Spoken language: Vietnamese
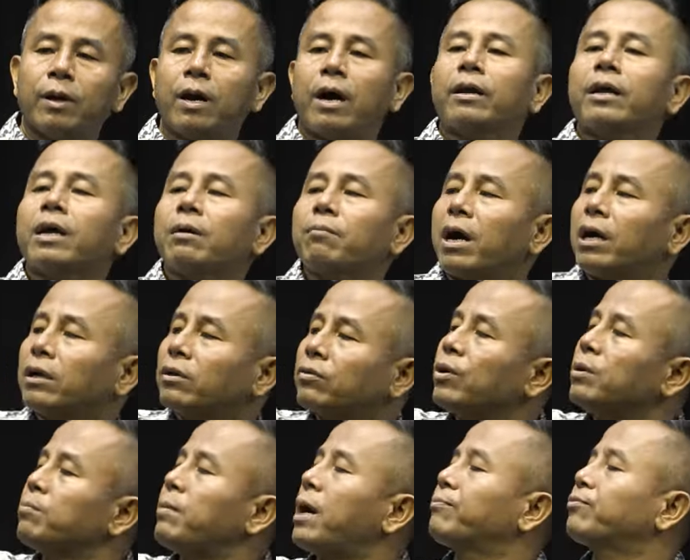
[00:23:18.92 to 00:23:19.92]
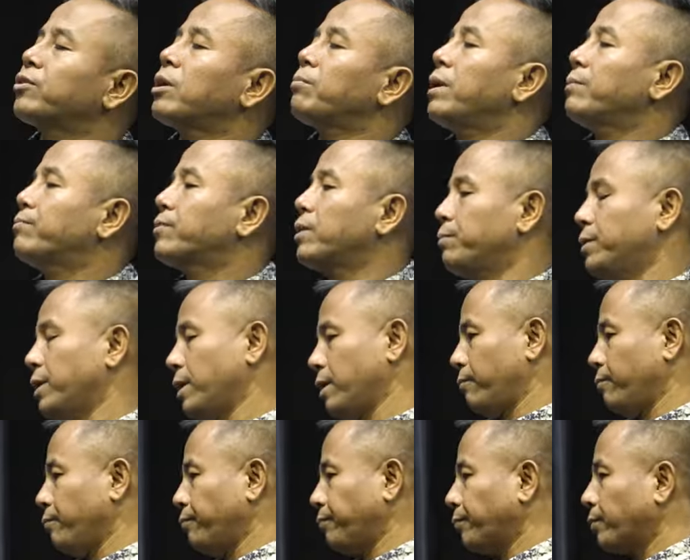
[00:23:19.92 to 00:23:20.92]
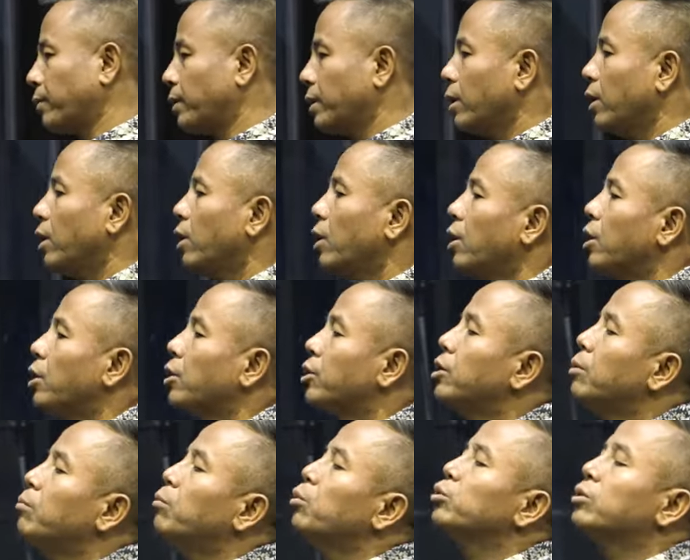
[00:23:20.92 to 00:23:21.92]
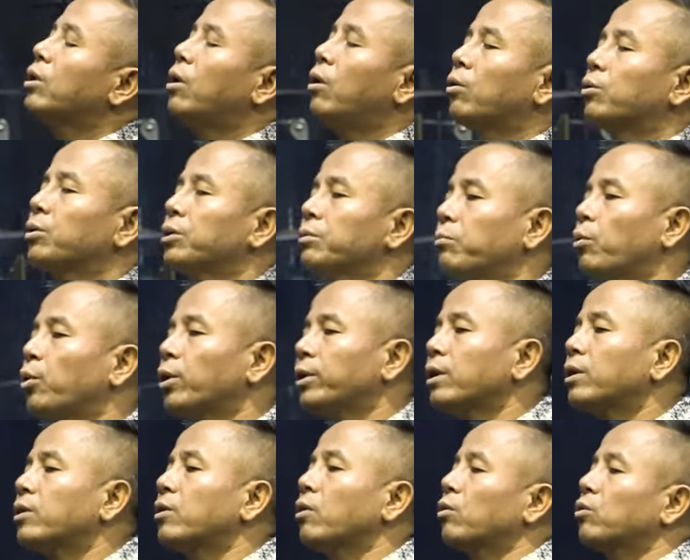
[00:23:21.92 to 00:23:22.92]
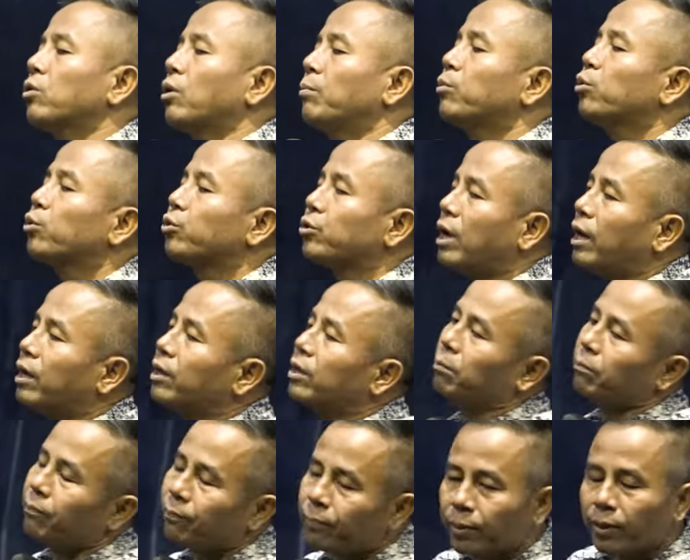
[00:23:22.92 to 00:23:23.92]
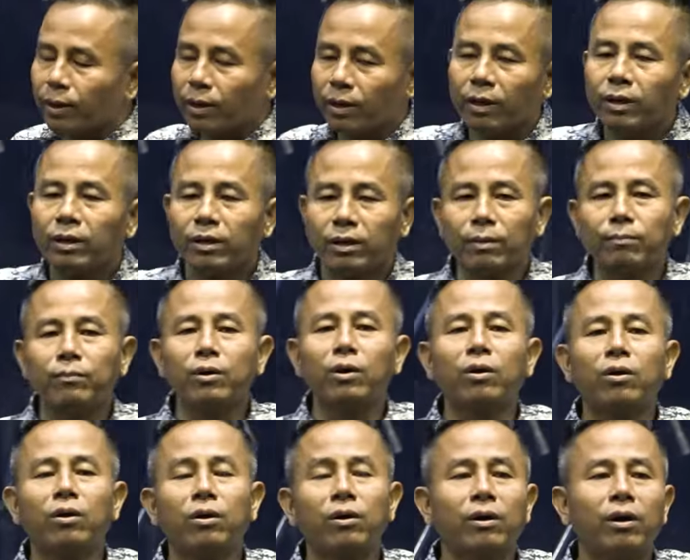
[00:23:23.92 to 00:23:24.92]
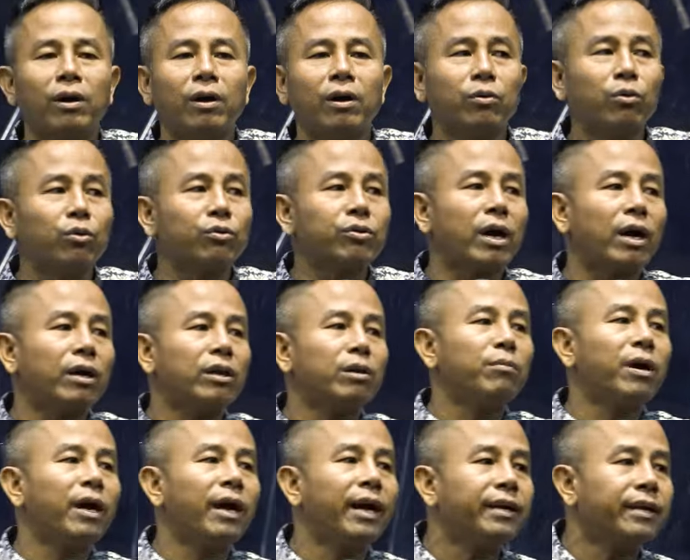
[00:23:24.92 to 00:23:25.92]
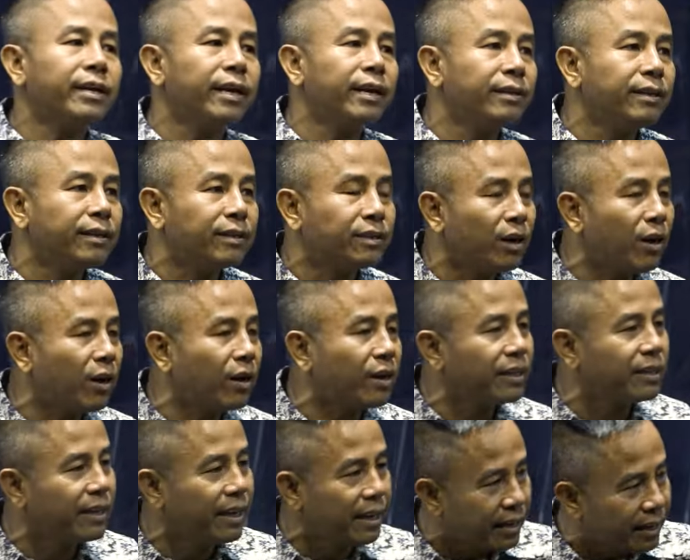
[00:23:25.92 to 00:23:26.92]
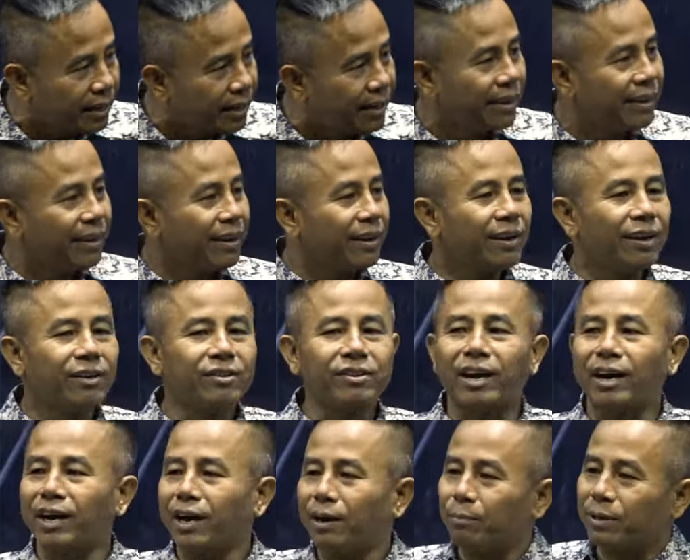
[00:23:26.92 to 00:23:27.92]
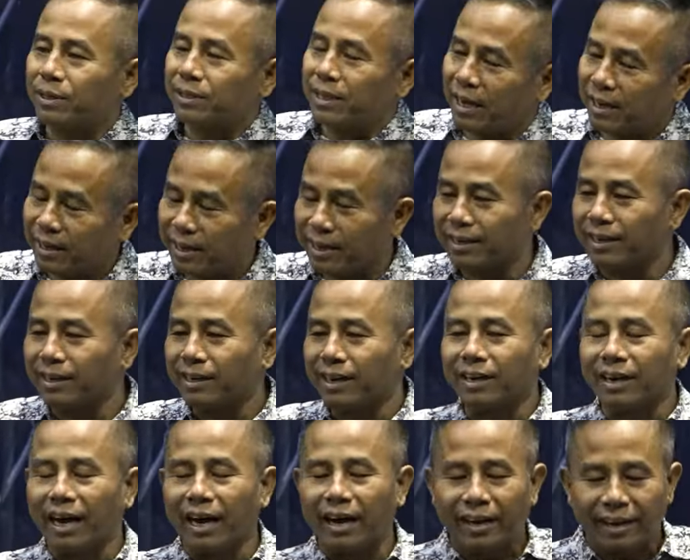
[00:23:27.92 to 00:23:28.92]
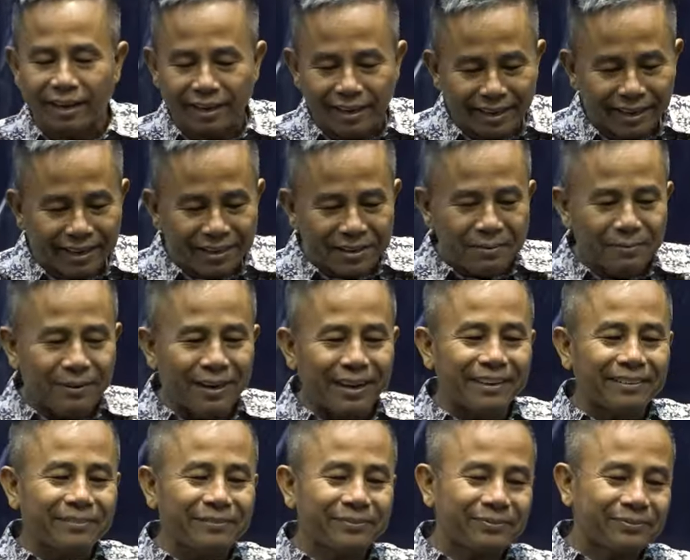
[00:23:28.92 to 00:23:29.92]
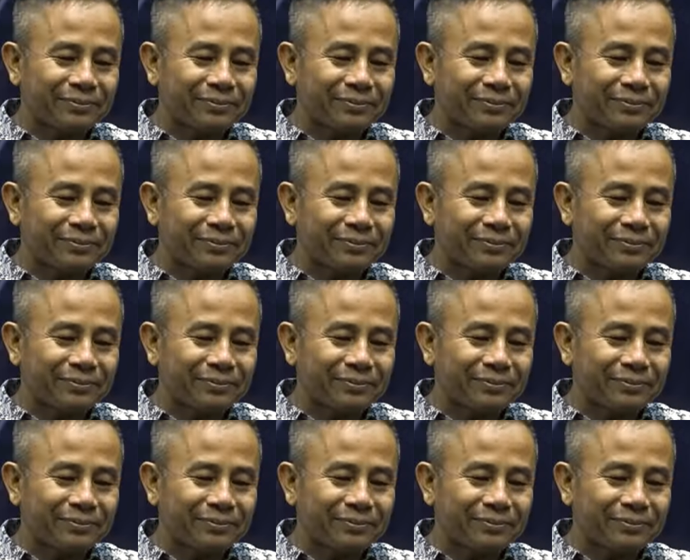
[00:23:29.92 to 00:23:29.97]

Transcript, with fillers: ở đây ban phơi bắp sắp bắp sắp giằng khiêm u thò rừng muối nơi con crom cua sa khiêm em vô cua sa khiêm mà hay kênh thì cho họ đây tê đây sa mà cha kênh nâng đài và